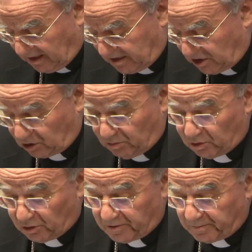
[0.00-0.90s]
casa
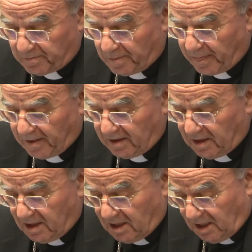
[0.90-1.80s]
común.
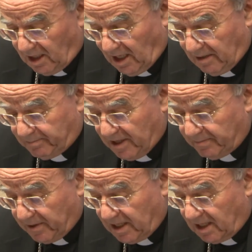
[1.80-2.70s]
El
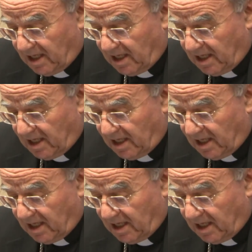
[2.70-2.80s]
Papa,